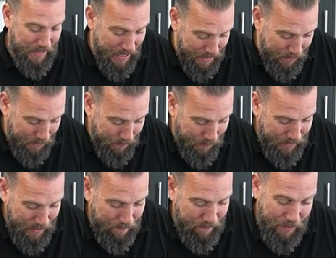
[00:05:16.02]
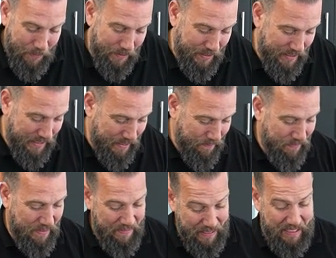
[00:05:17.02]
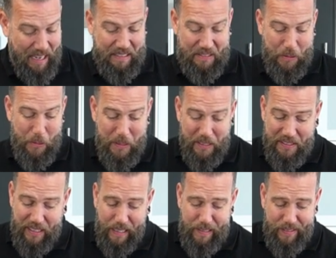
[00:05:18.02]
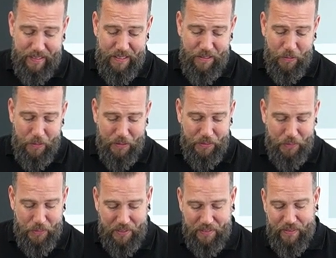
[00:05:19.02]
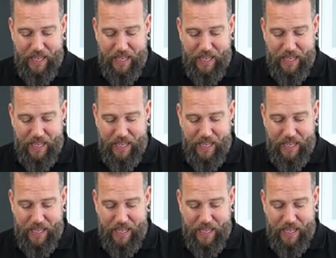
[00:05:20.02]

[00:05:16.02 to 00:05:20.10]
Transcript: Erdnussbutter. Und ähm, wie gesagt, ungesalzen, ungesüßt.